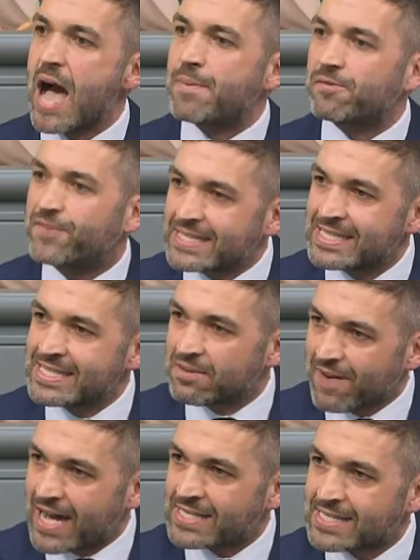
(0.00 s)
Aber wissen
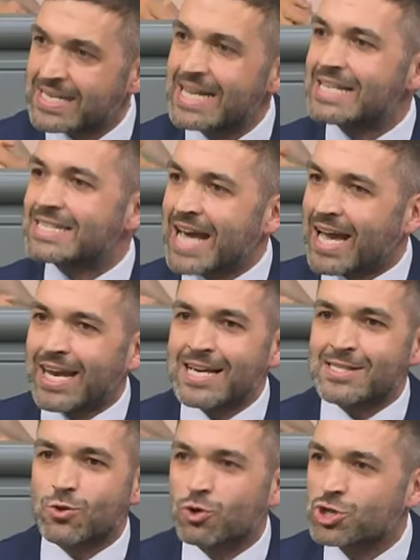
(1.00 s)
Sie was?
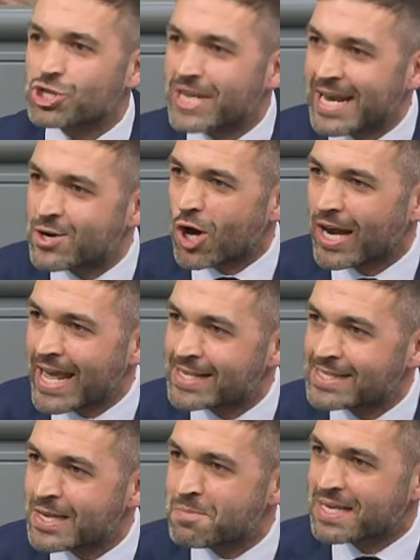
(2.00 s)
Sachleistungen stehen doch
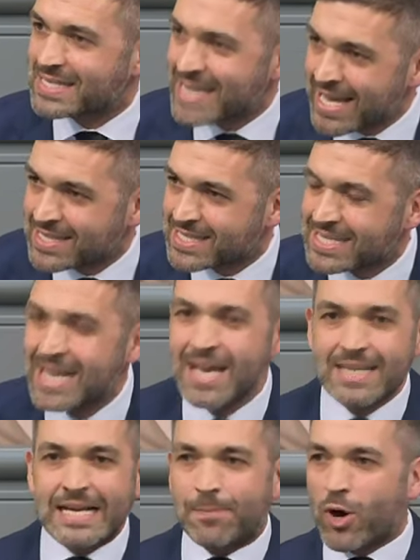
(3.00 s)
längst im Gesetz.
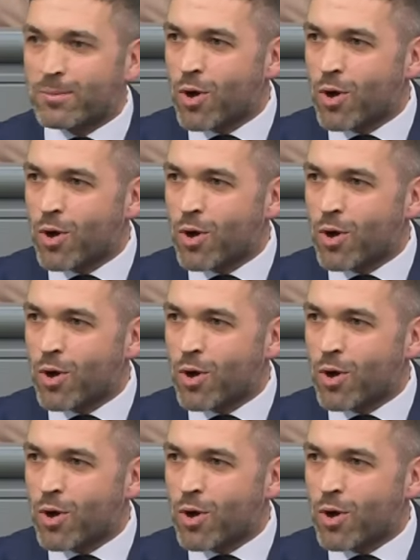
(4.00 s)
Ich habe